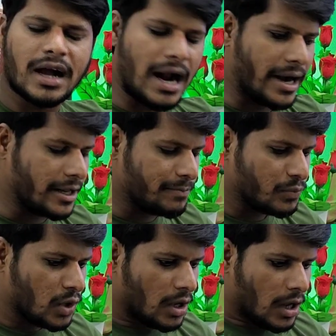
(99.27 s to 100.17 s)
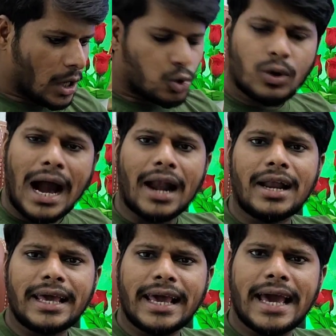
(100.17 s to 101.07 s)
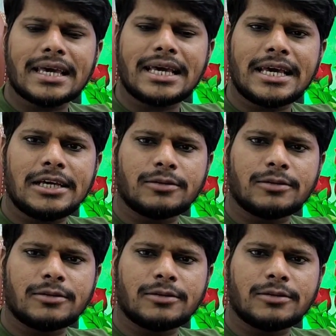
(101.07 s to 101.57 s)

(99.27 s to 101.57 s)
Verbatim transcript: कार्ड तो कारण यह है कि